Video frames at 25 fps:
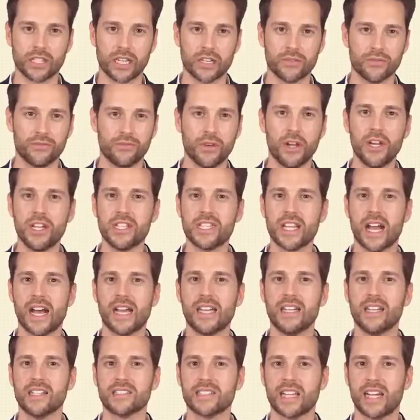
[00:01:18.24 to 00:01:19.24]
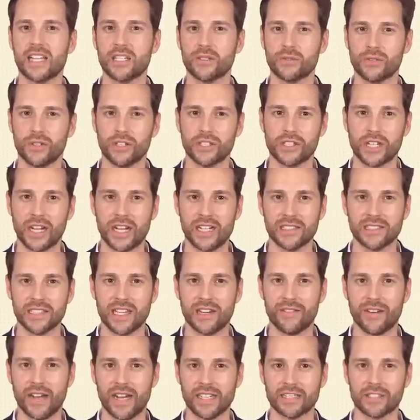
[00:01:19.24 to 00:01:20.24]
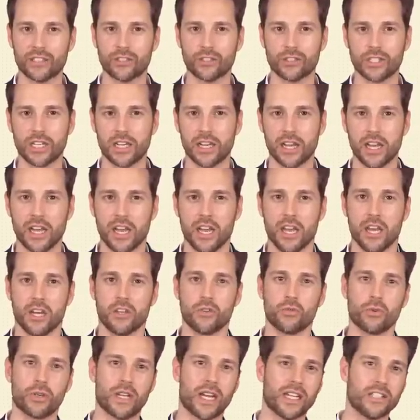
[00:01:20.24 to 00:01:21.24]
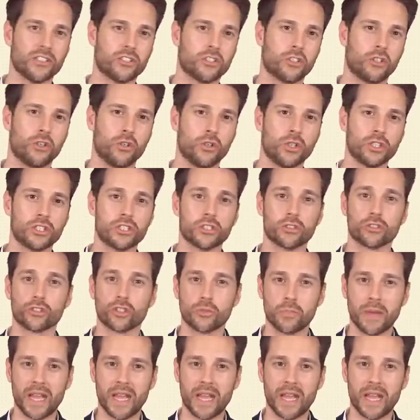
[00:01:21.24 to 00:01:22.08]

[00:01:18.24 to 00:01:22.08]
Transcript: oder völlig anders antworte als erwartet oder nur ganz kurz und